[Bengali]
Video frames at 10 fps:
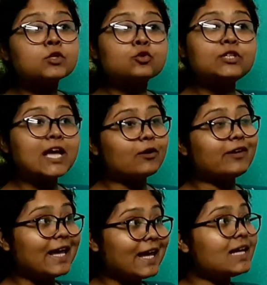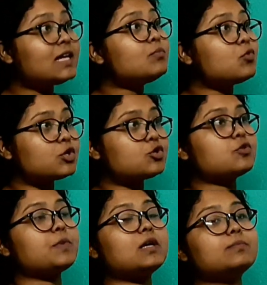তো দেখো এই
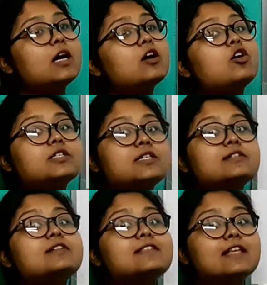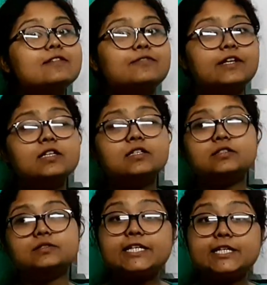মহিষপান বা কন্টিনেন্টাল সেলফের
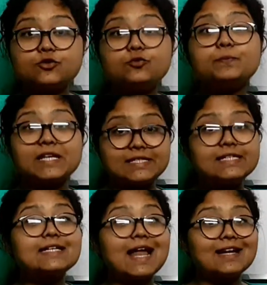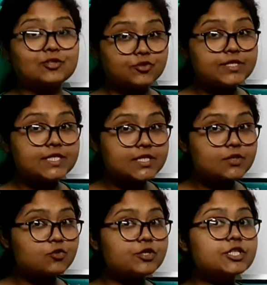কিছু বেসিক
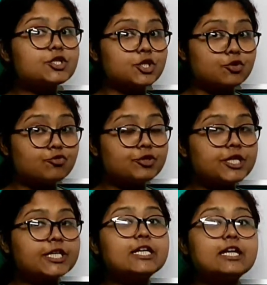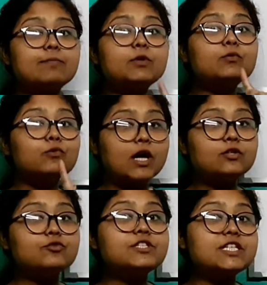ক্যারেক্টারিস্টিক্স রয়েছে সেগুলো কী কী নাম্বার ওয়ান
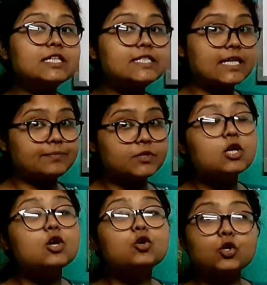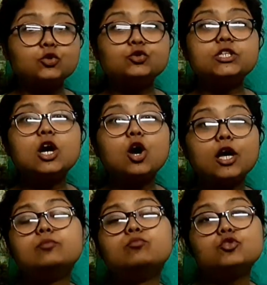হচ্ছে ডেপথ কতটা
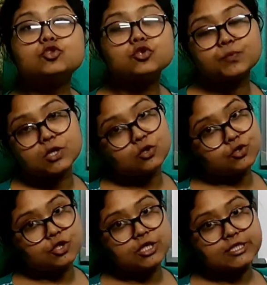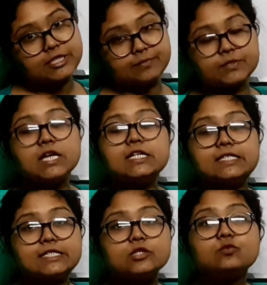হয় মহিষপান অঞ্চলের ডেপথ
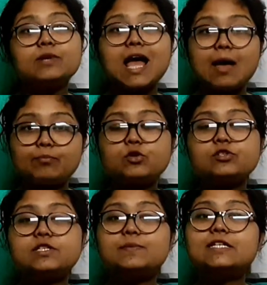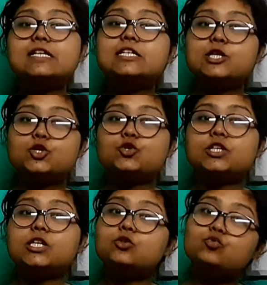যেটা তোমরা অ্যাপ্রক্সিমেটলি দেড়শো
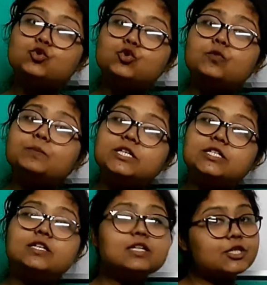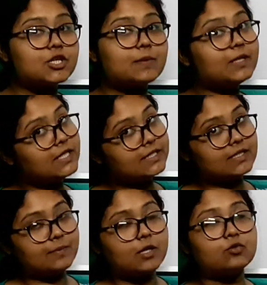থেকে দুশো মিটার হিসাবে
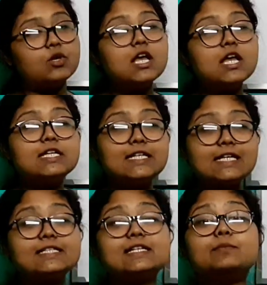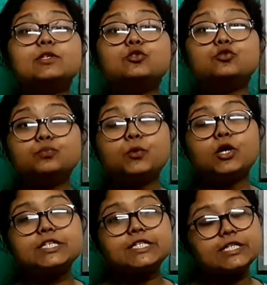লিখতে পারো নেক্সট নাম্বার টু
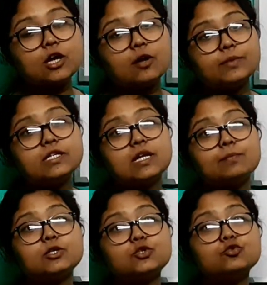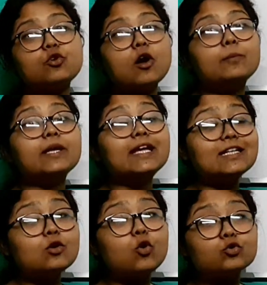পয়েন্ট কী হবে নাম্বার টু হবে
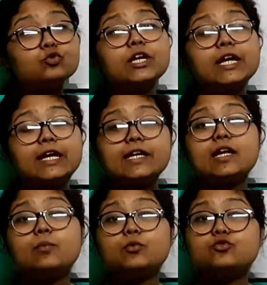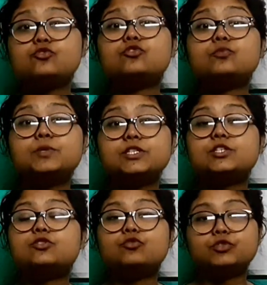এটা কতটা এরিয়া পর্যন্ত
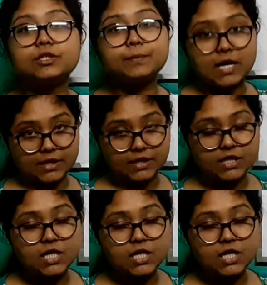বিস্তৃত হতে পারে